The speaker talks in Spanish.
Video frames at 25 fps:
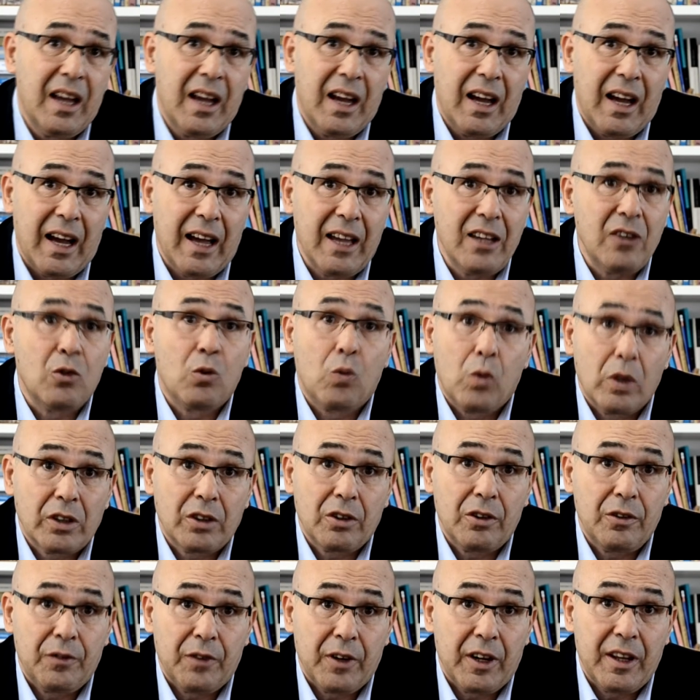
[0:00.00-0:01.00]
Hay cuatro
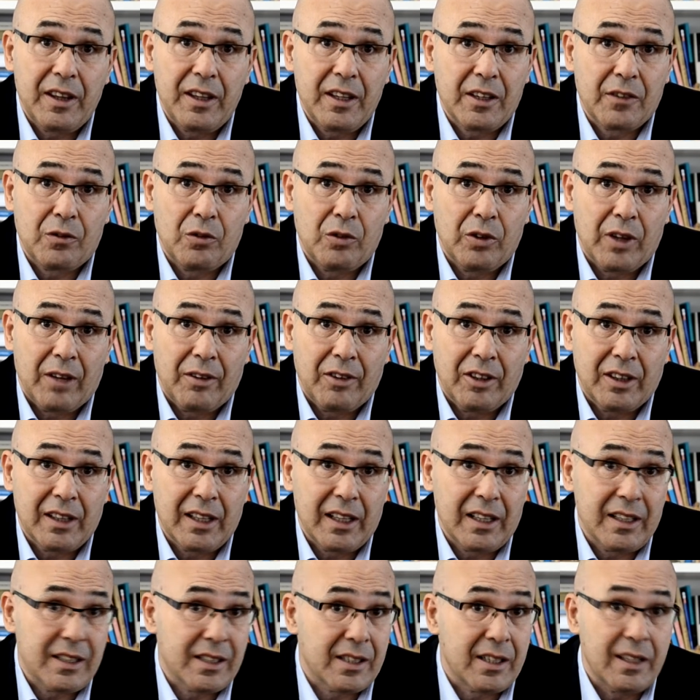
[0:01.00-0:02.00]
diferencias
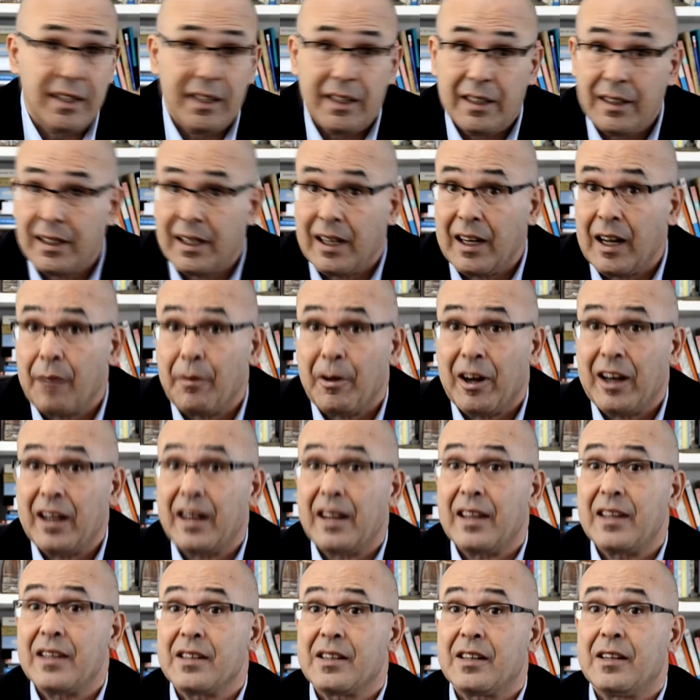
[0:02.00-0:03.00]
fundamentales entre la manera
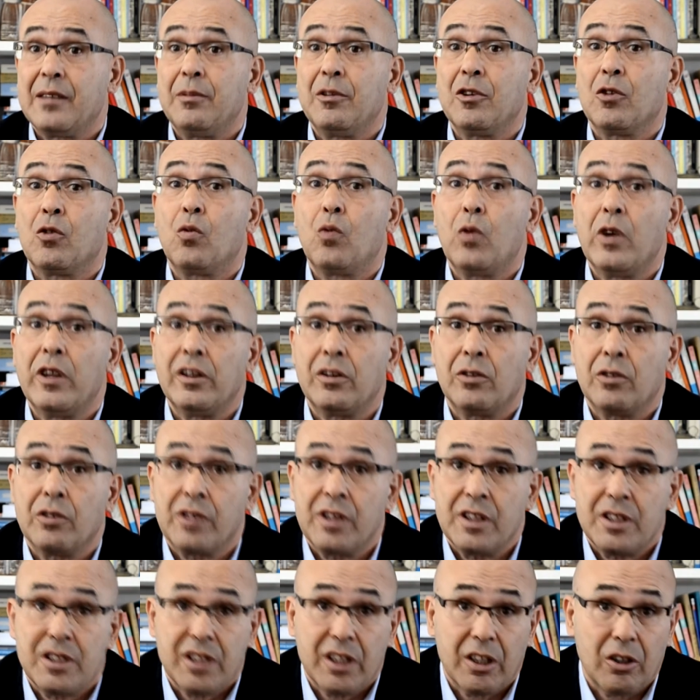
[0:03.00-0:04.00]
de escribir cuentos
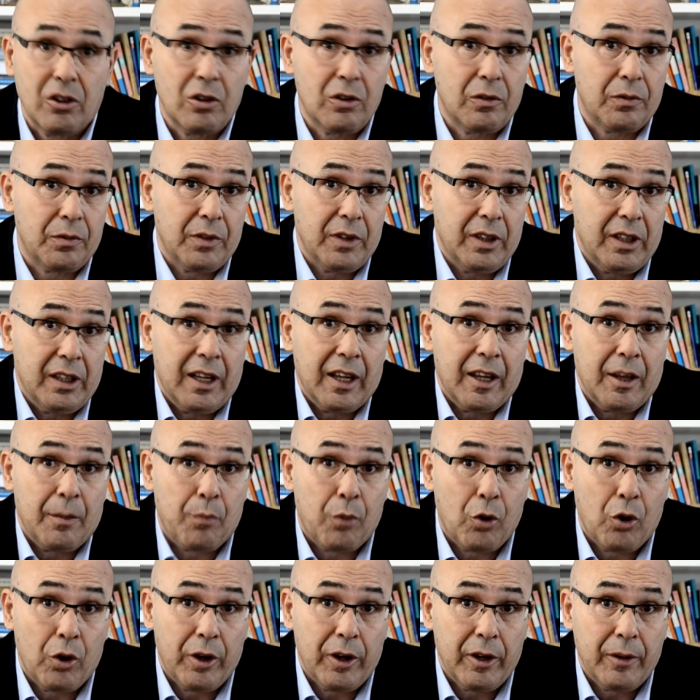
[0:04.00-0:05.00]
de Chekhov y la de
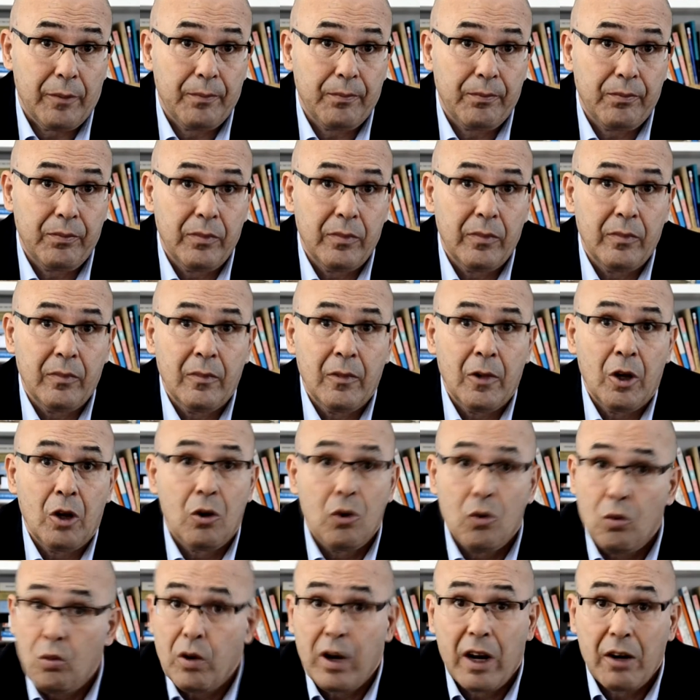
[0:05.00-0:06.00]
Poe.
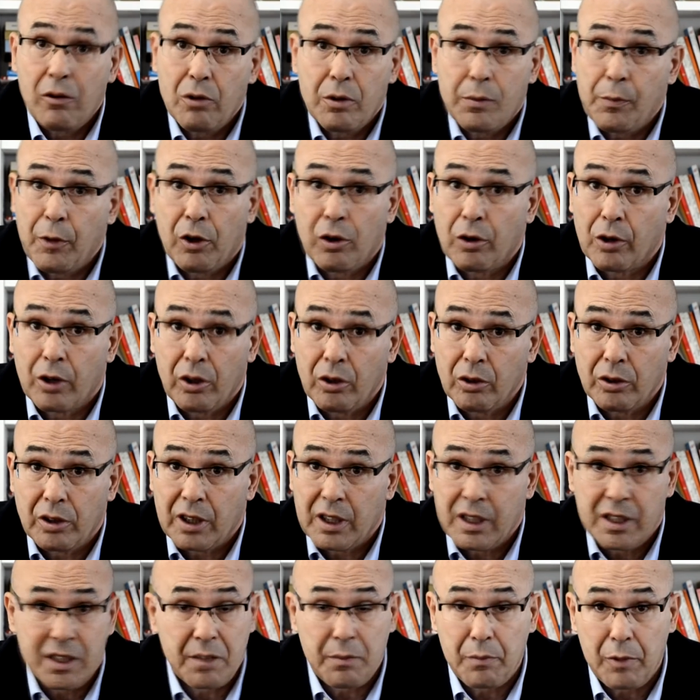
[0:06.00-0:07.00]
Una no es mejor que
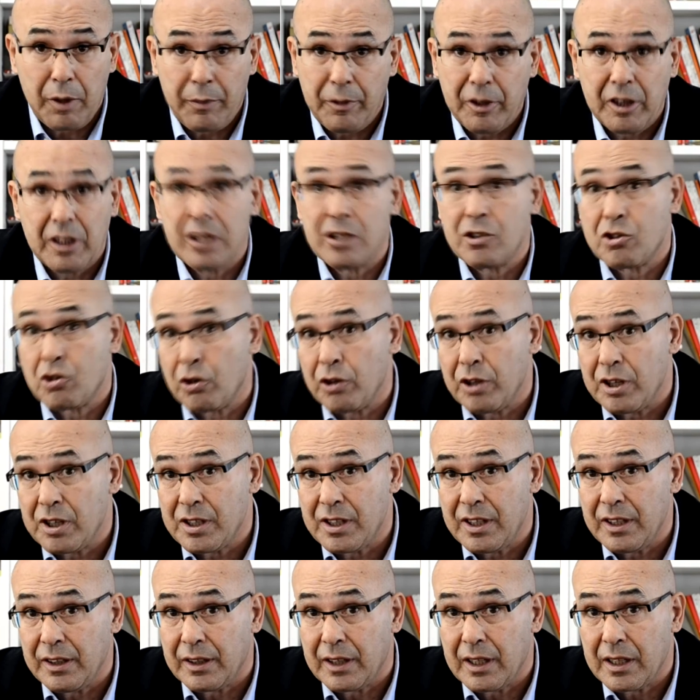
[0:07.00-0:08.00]
otra, simplemente son
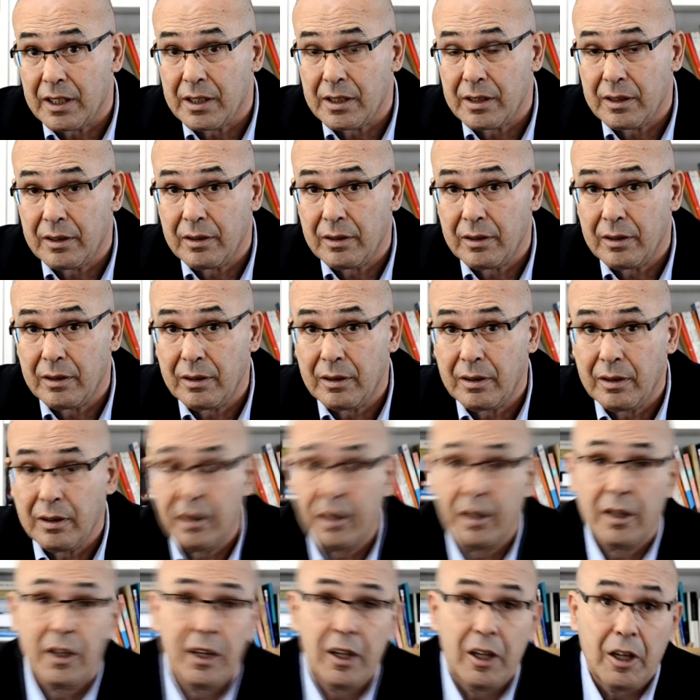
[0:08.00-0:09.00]
distintas.
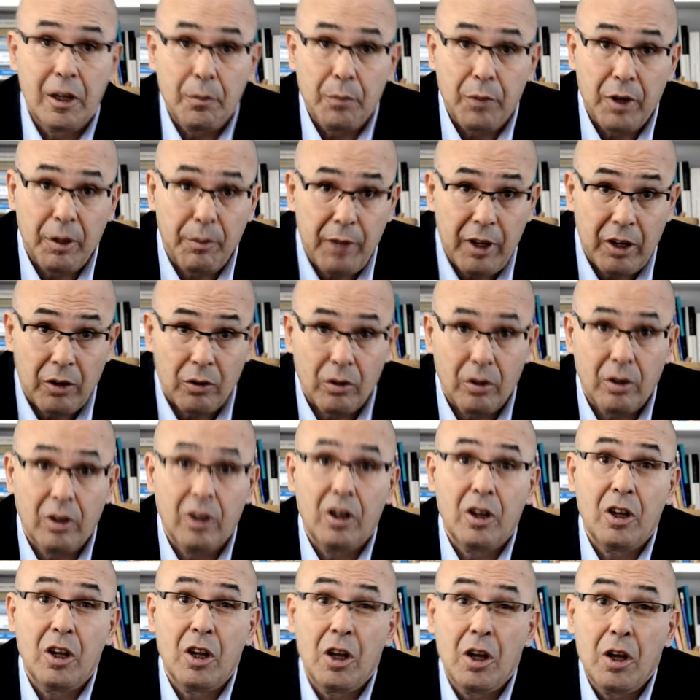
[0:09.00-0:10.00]
Primero,
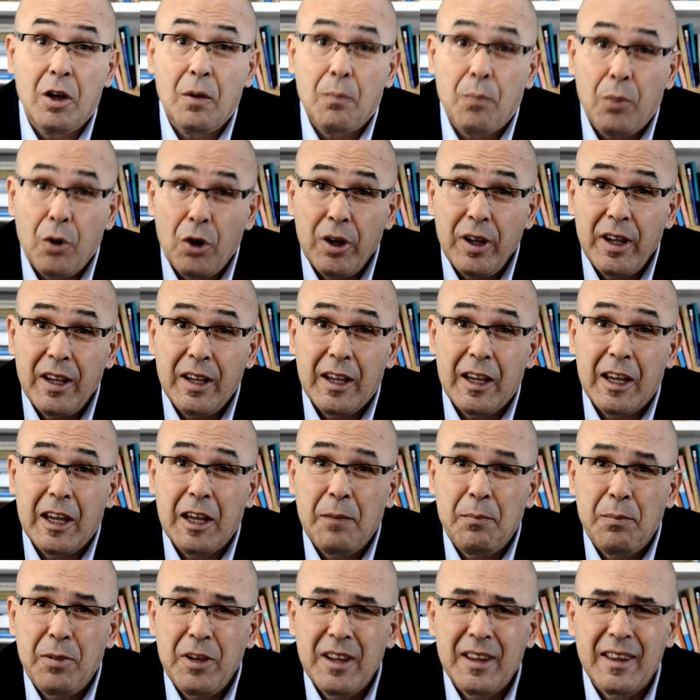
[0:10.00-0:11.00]
Poe
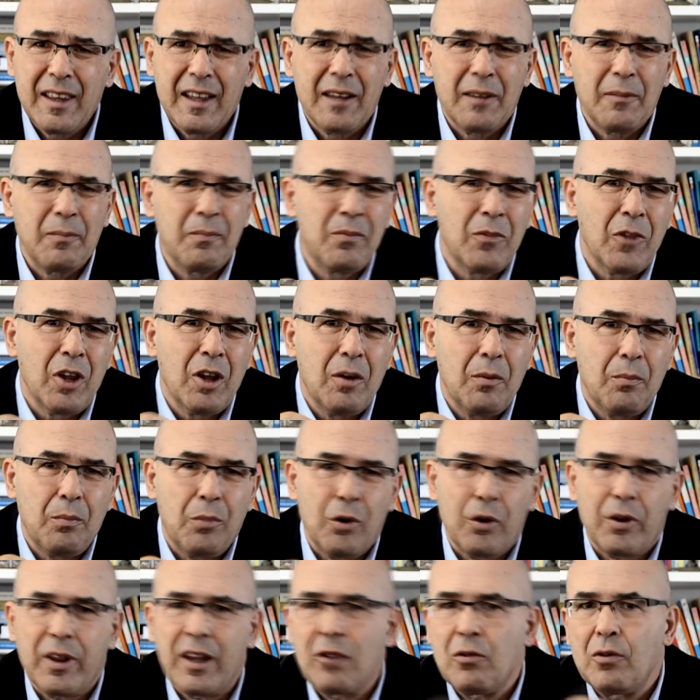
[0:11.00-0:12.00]
empieza
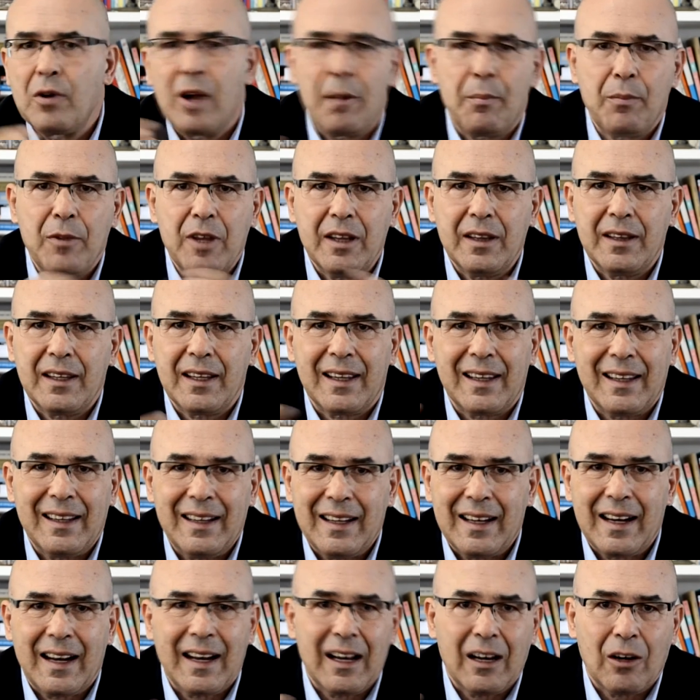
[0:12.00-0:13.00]
por dar un ambiente
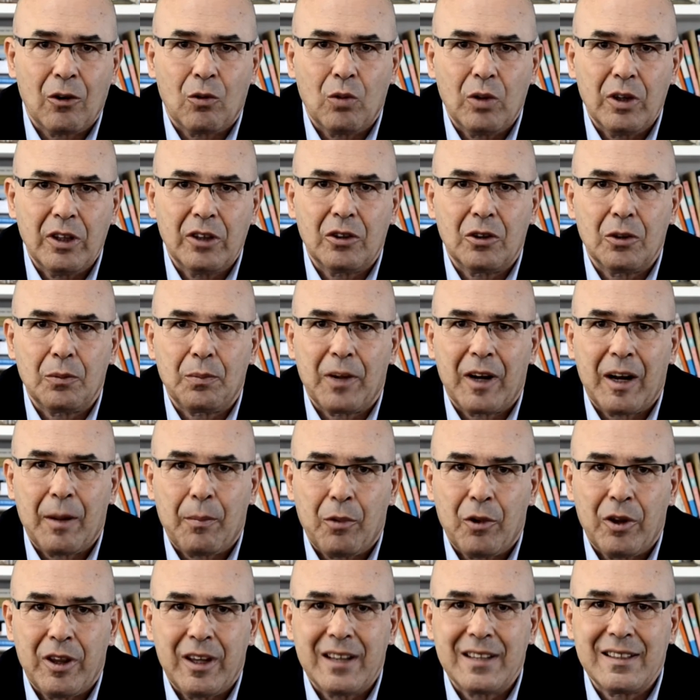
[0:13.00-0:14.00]
general al cuento para
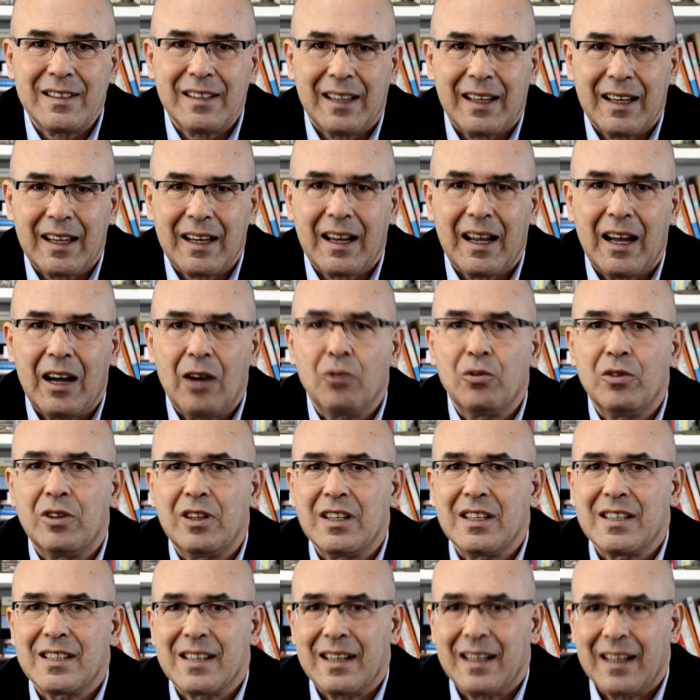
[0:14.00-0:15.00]
poder llegar a un
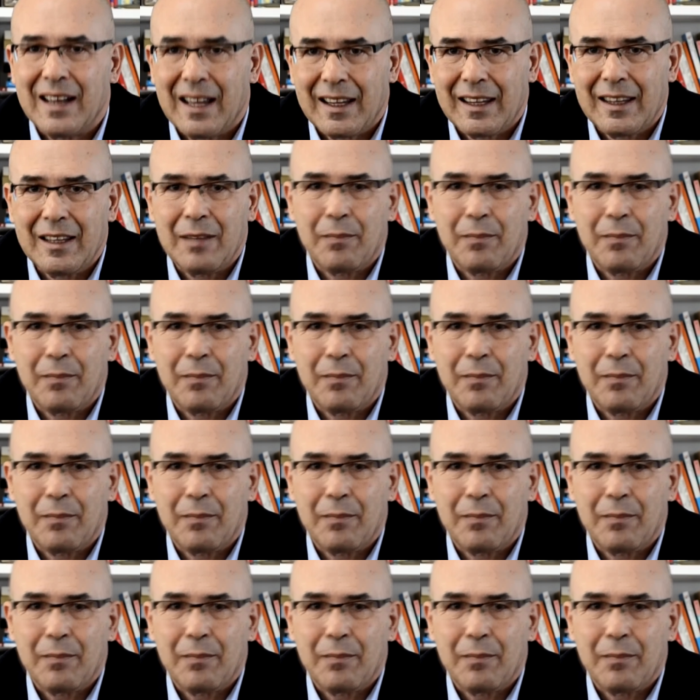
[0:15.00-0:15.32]
desenlace